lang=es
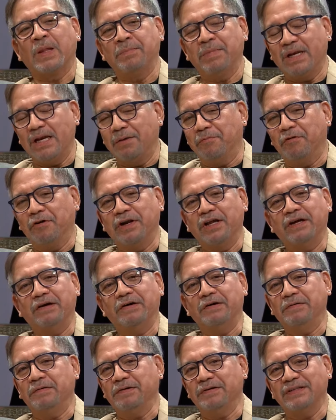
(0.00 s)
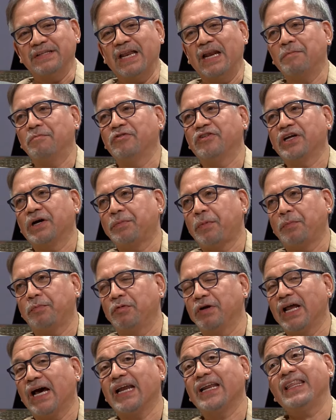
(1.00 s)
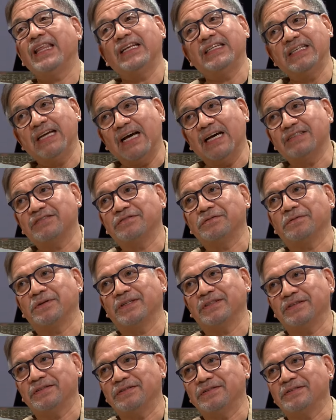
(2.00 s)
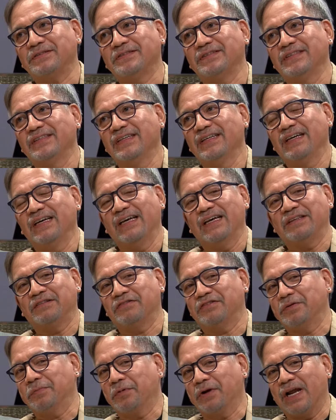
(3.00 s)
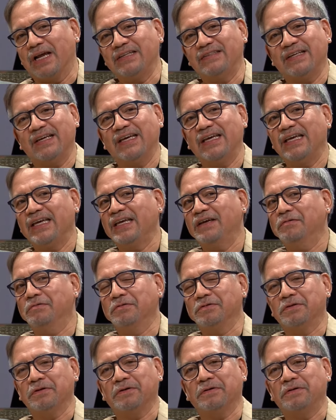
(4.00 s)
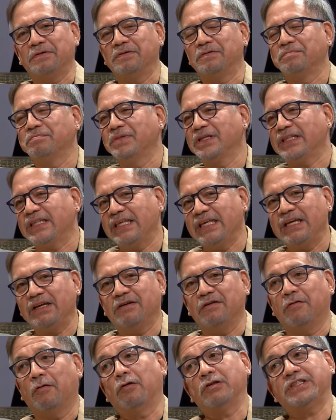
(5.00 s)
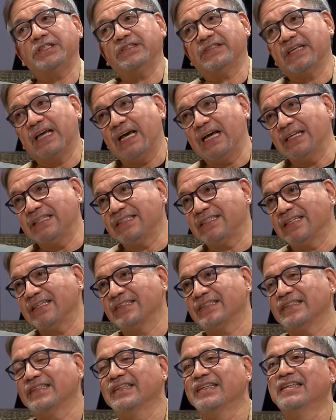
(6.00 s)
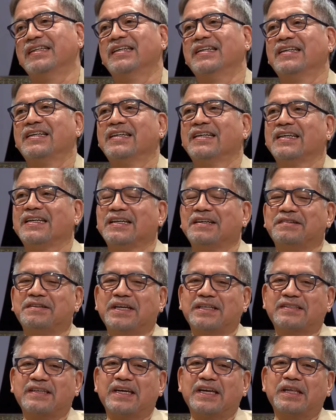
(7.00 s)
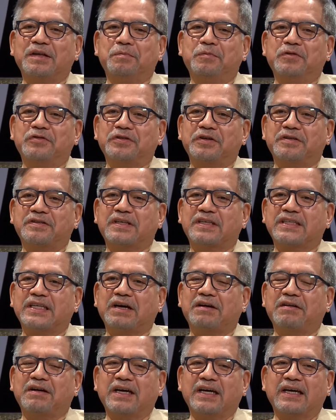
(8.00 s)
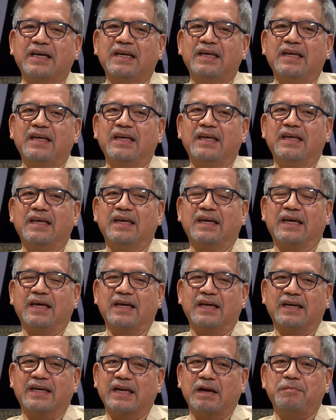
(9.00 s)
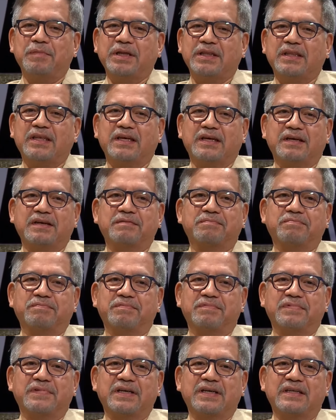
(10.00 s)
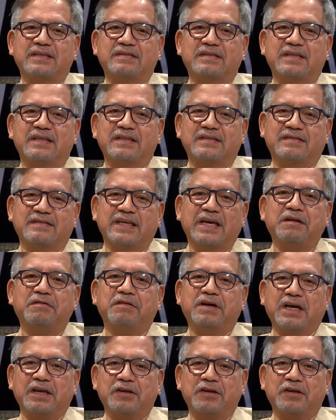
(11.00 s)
me enamoré de la música popular y del jazz sobre todo. Entonces por ahí seguí junto con Vitico, Jochi Sánchez, eh, una serie de músicos de Santiago que realmente hicieron que